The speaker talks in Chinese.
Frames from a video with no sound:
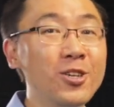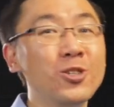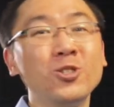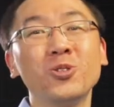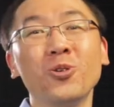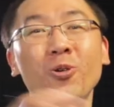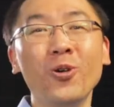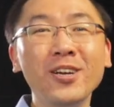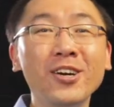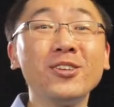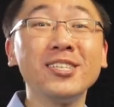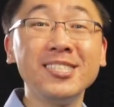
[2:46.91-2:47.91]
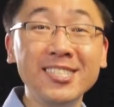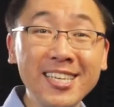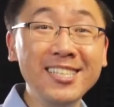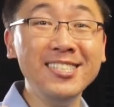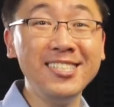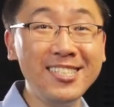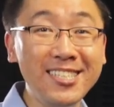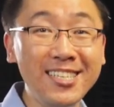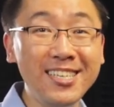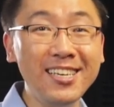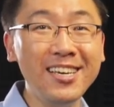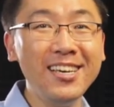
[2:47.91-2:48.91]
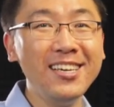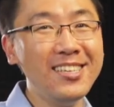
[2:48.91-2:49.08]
所有的信息